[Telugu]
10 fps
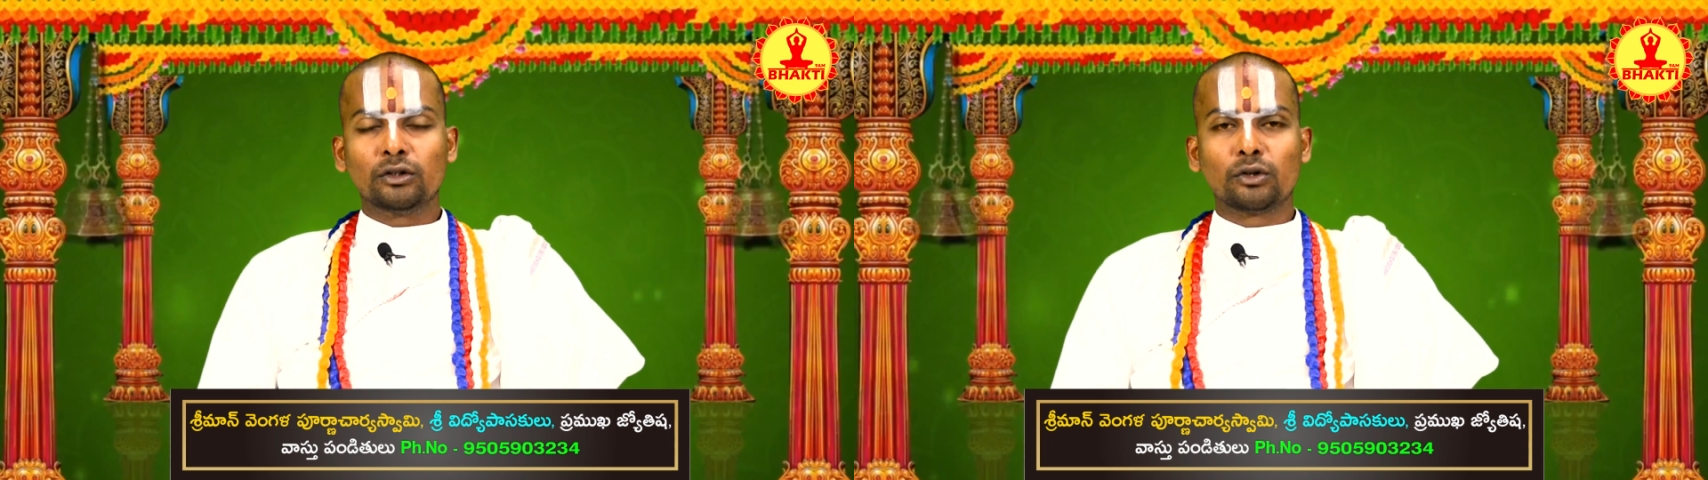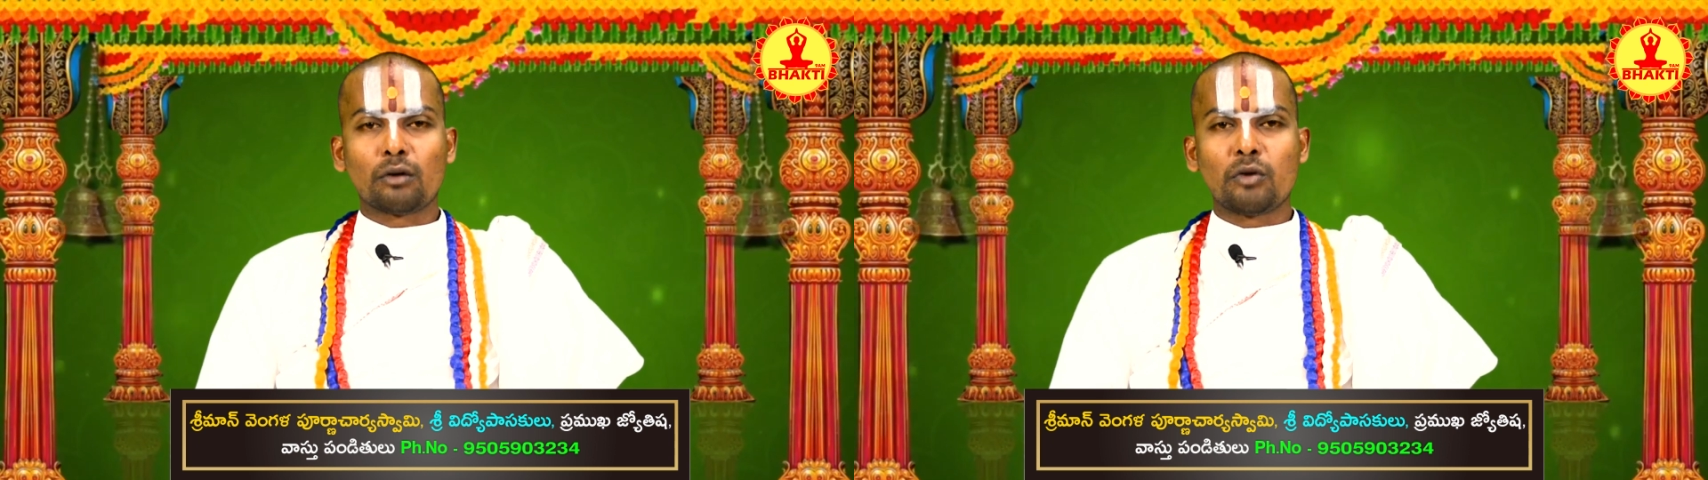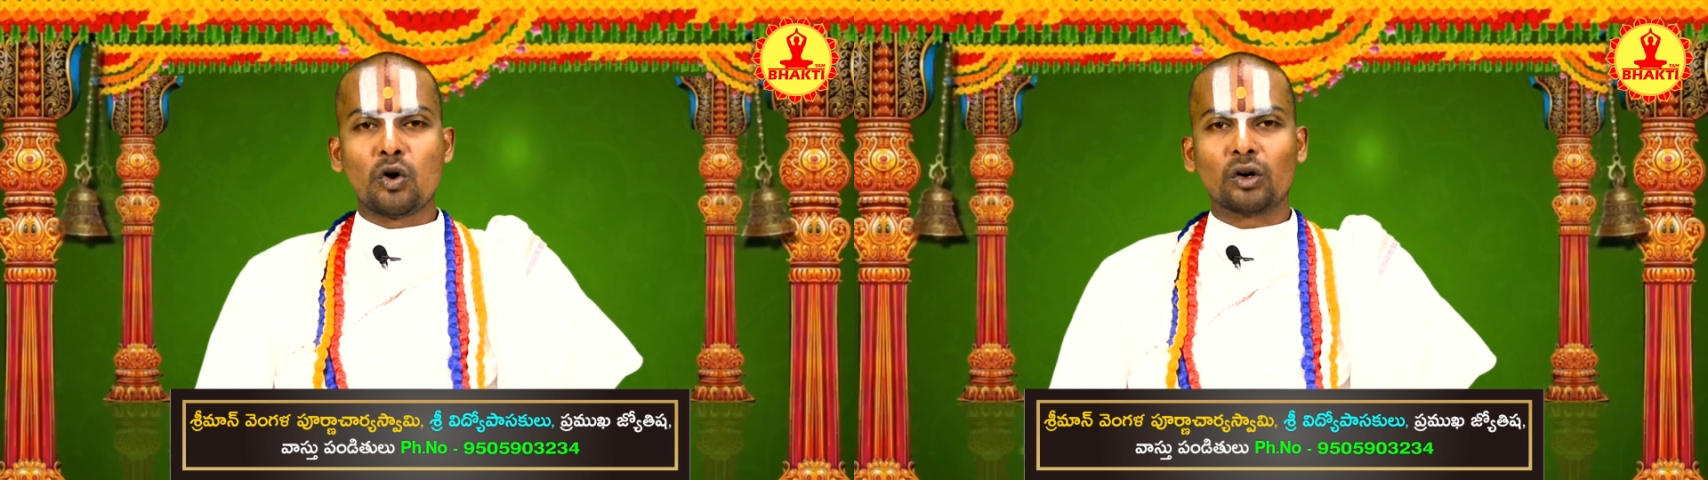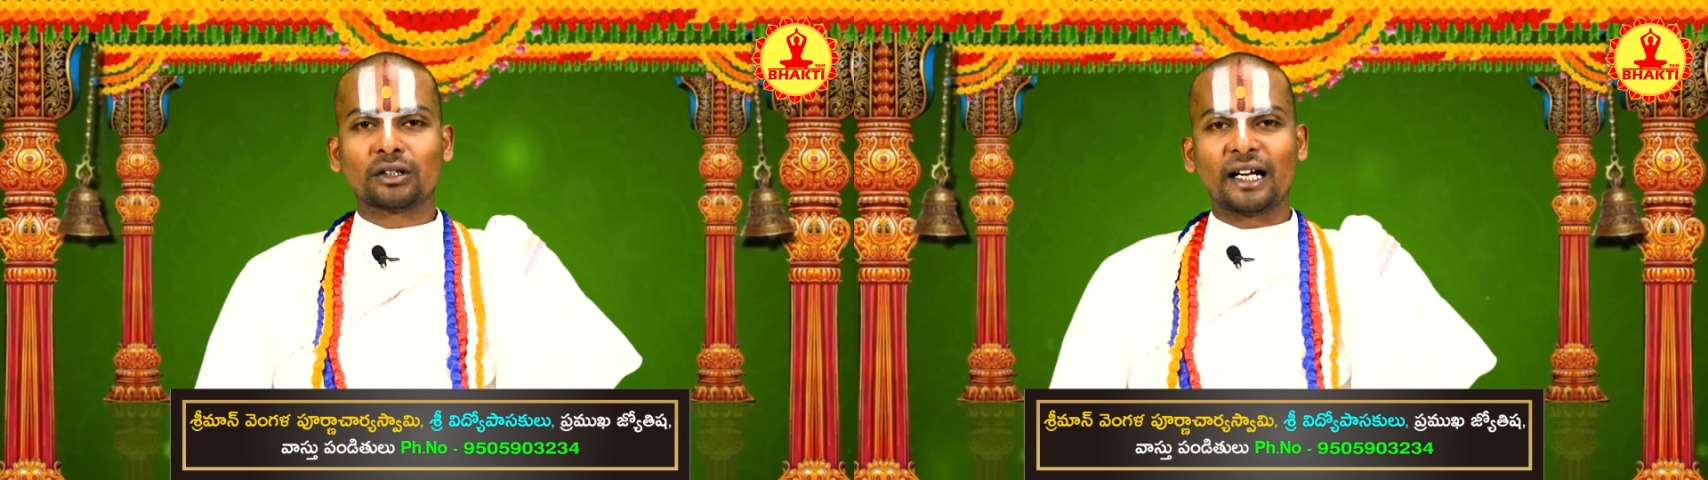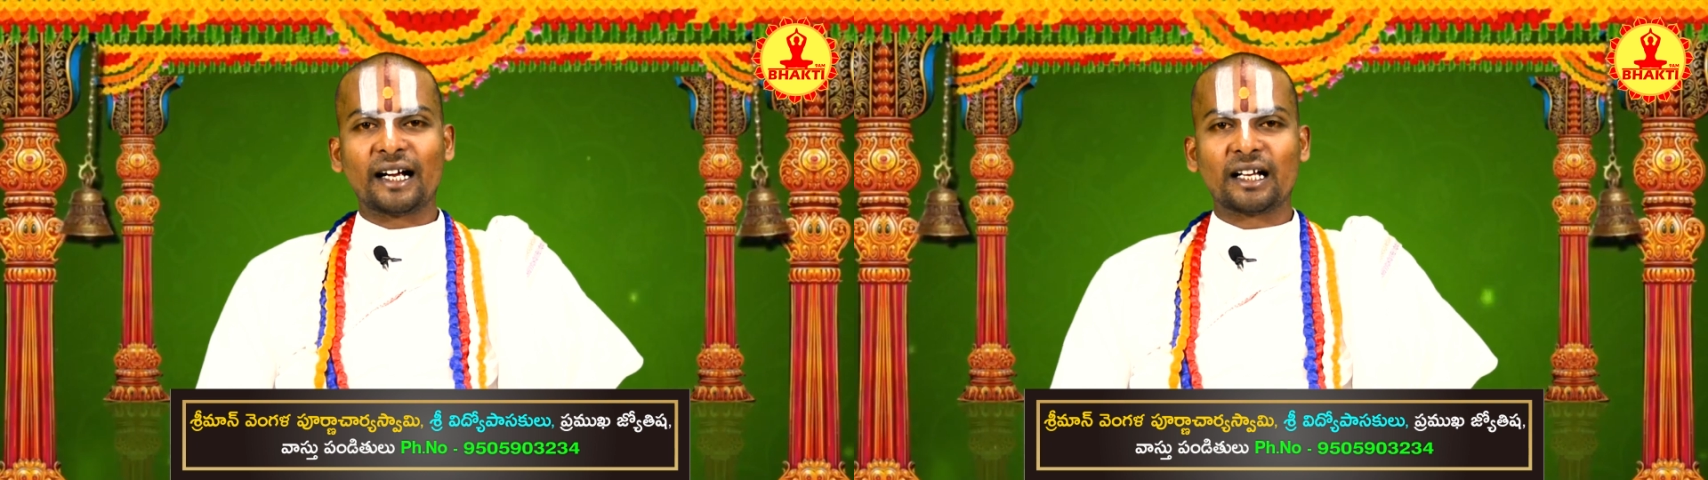
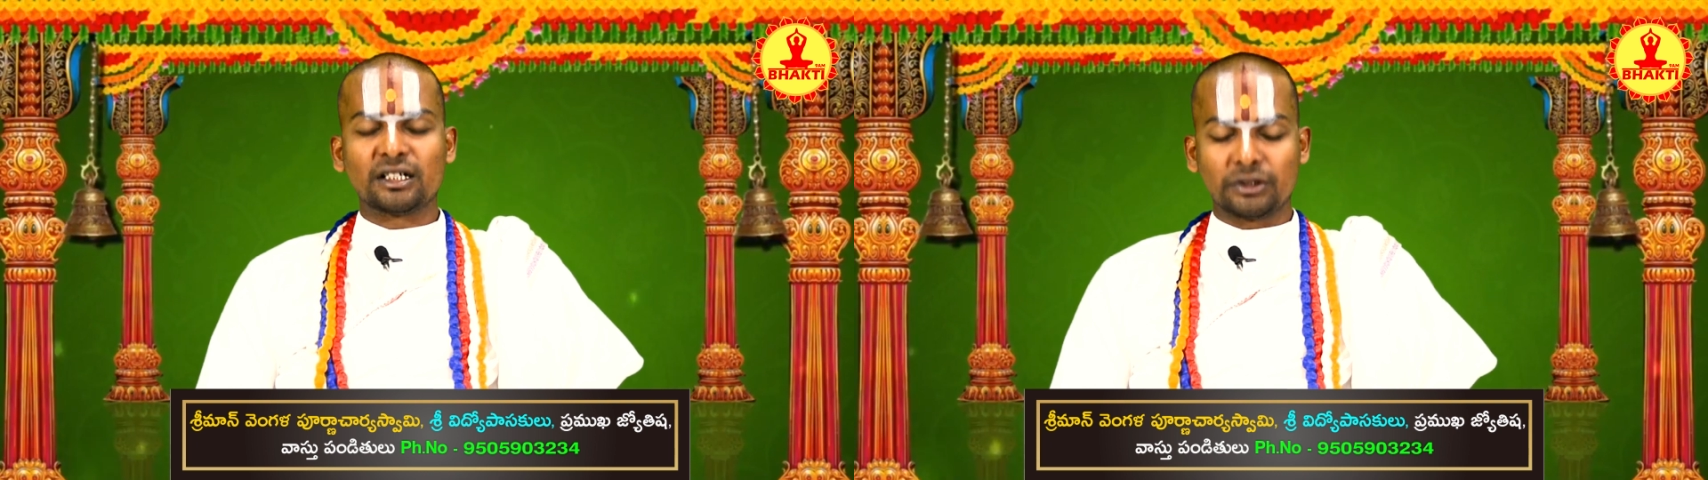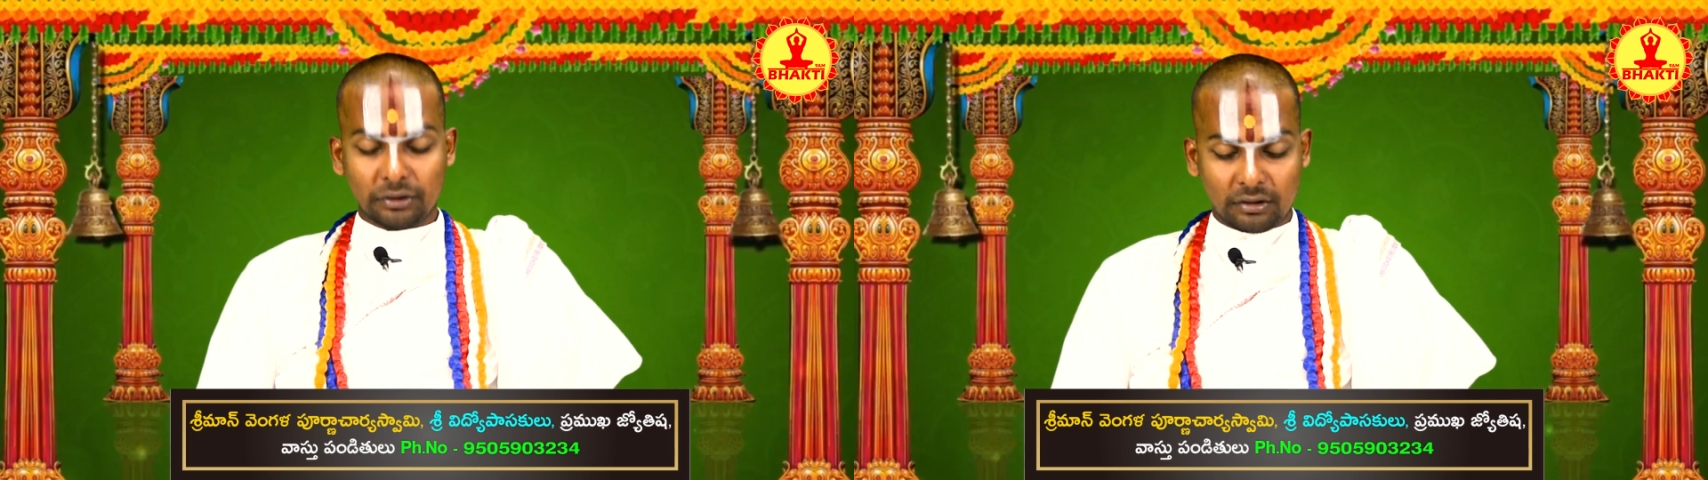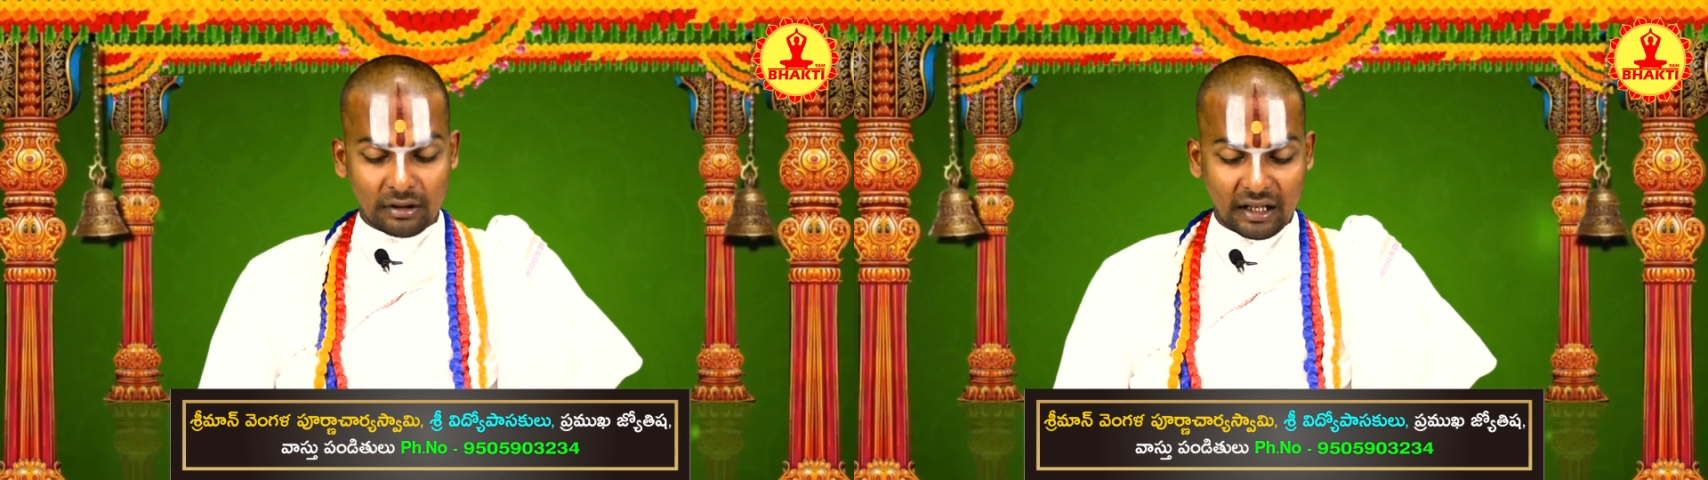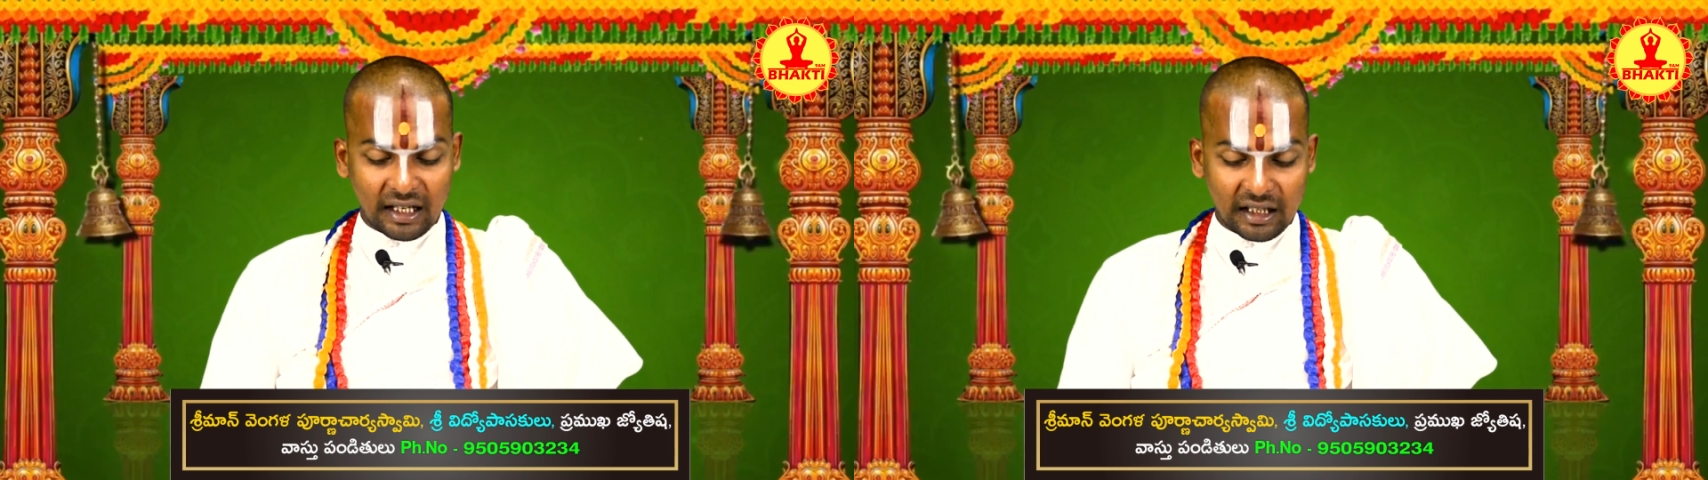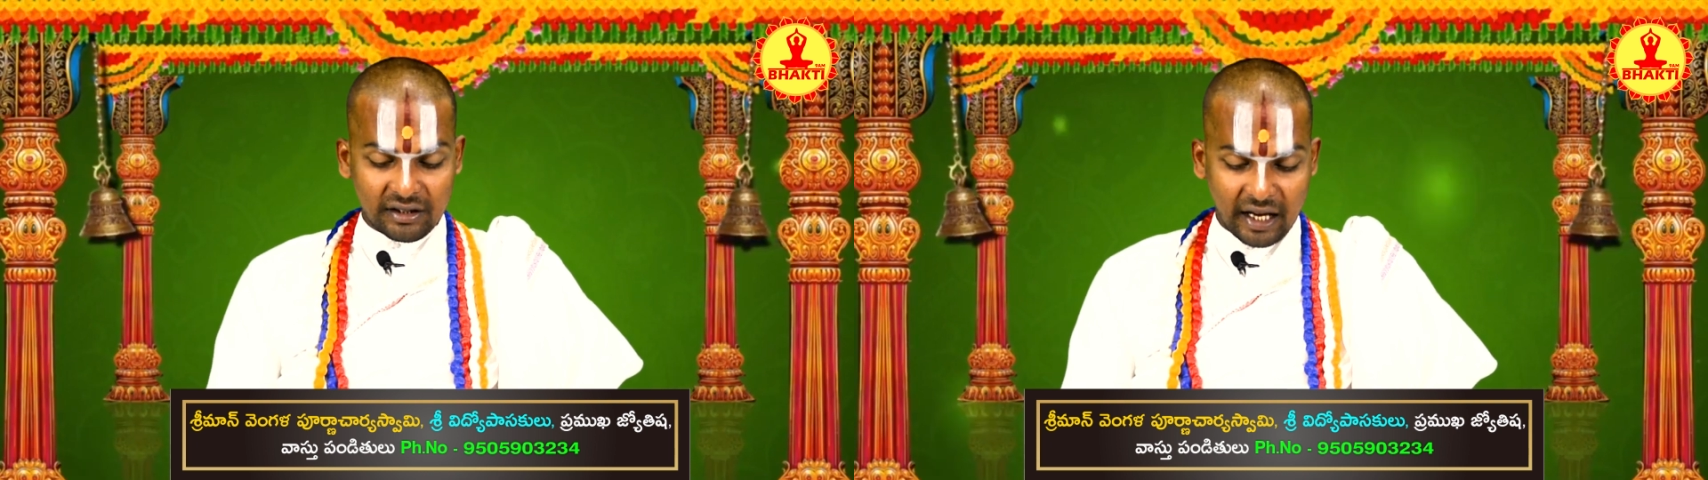దుర్ముహూర్తం కనుక
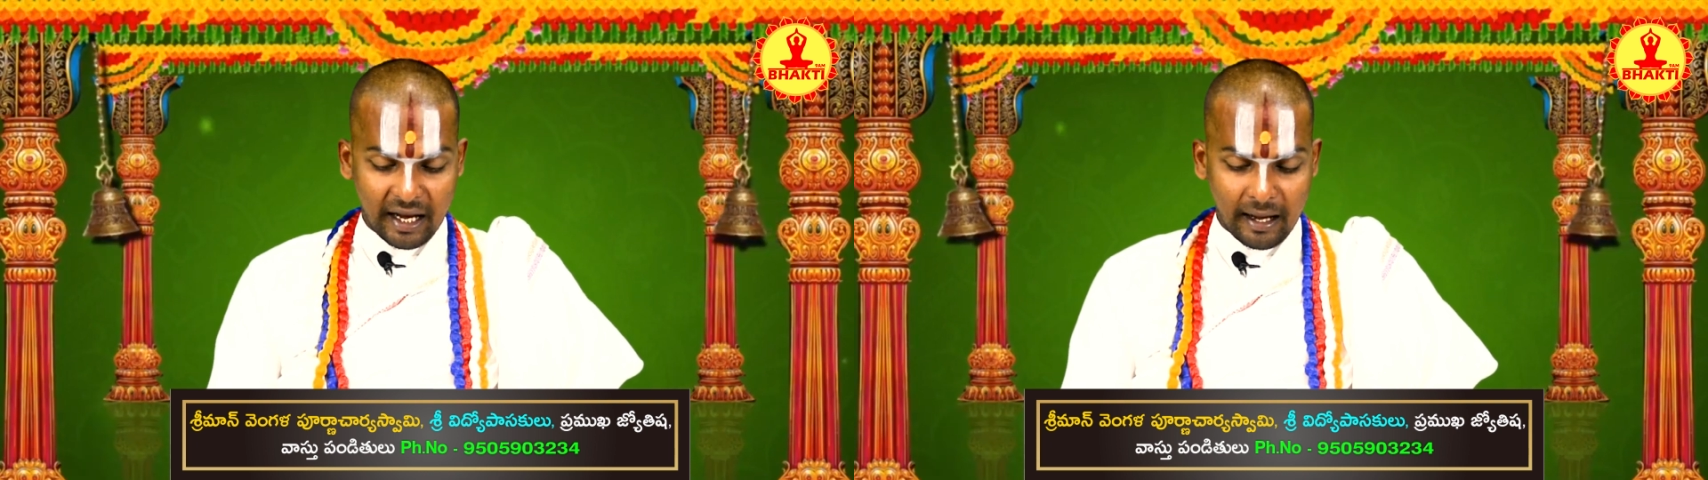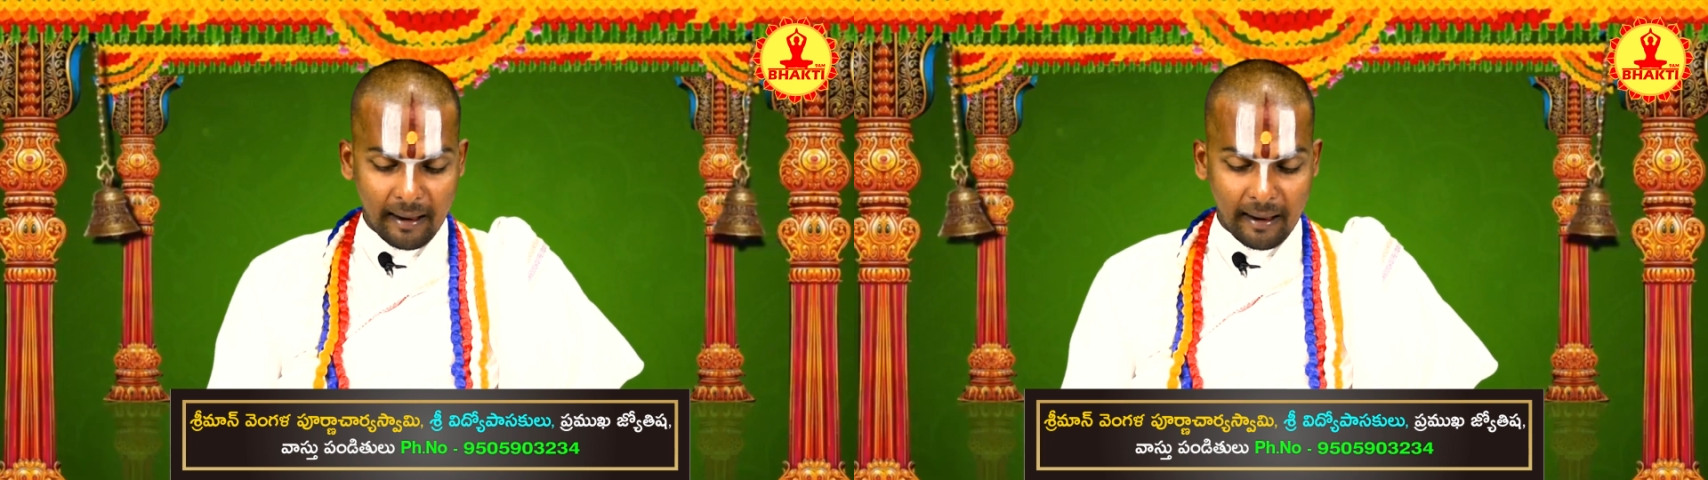చూసుకున్నట్లయితే